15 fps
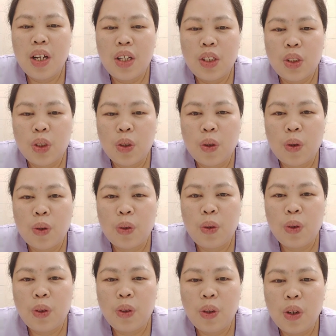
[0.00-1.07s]
So,
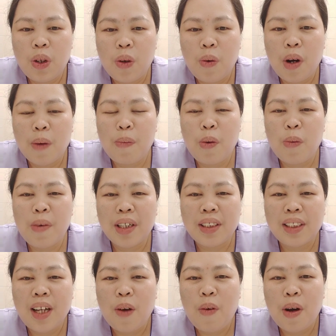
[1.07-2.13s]
Dodong, huwag pong
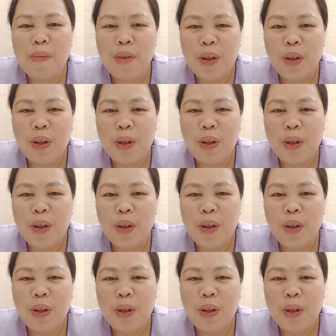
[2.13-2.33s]
magsawang